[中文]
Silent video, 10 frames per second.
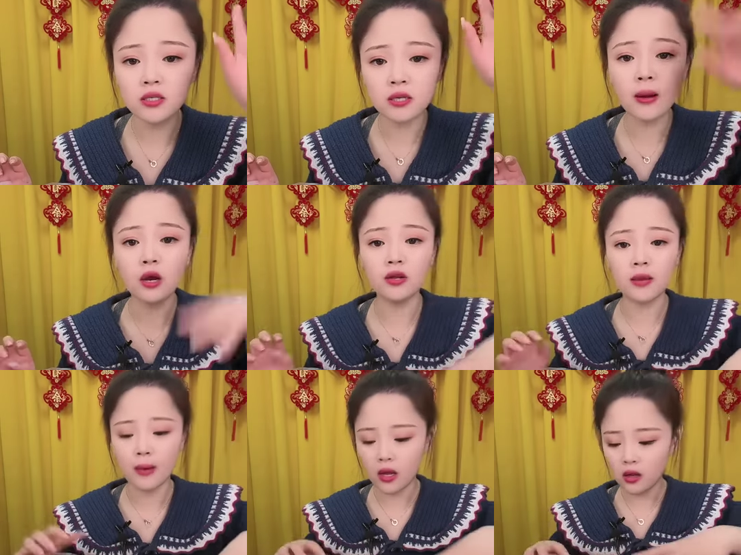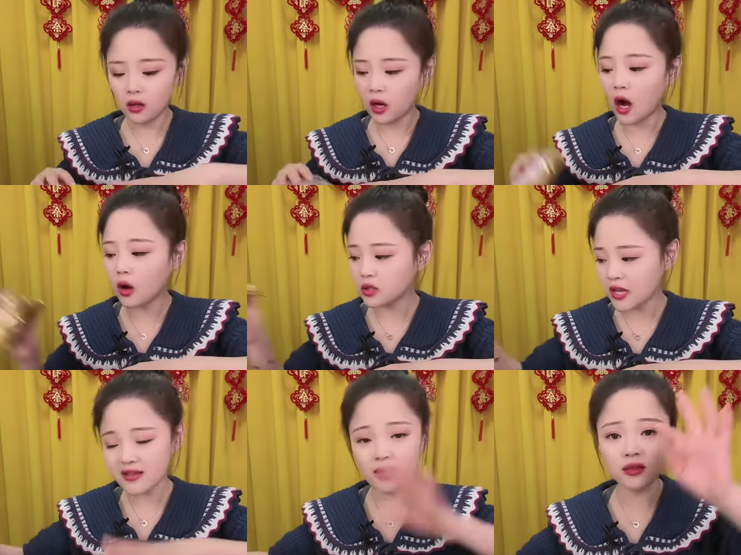行吧，老铁们
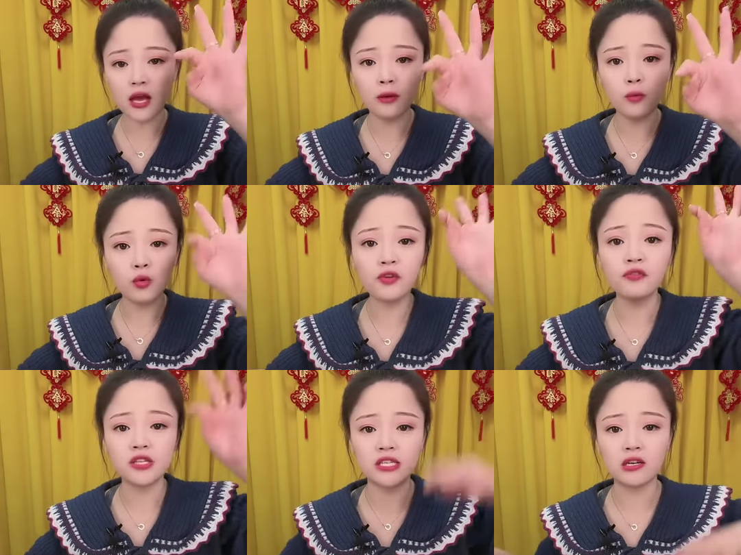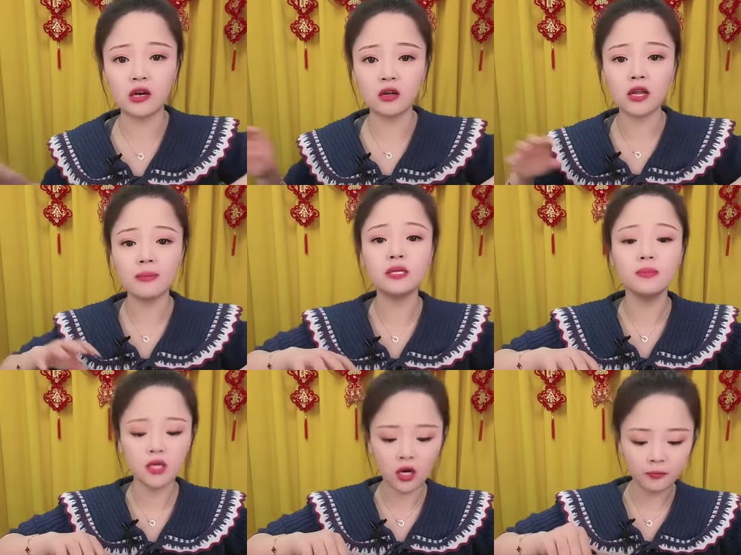啊，3000单恢复7个，老铁们
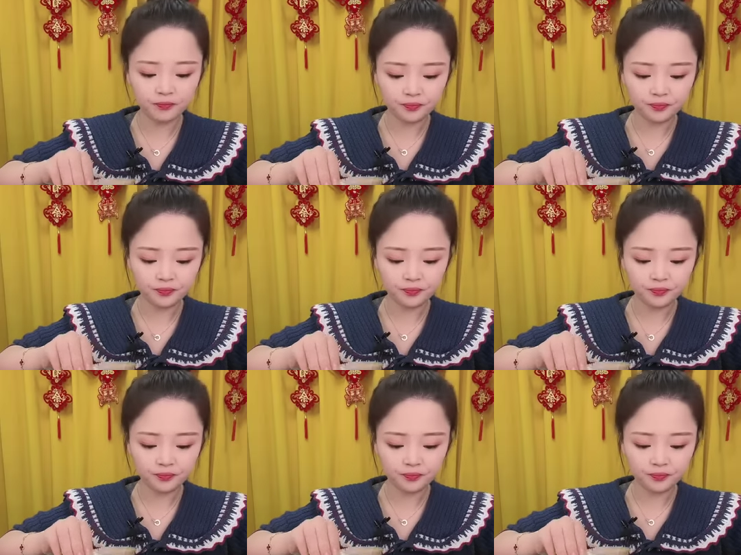行不行？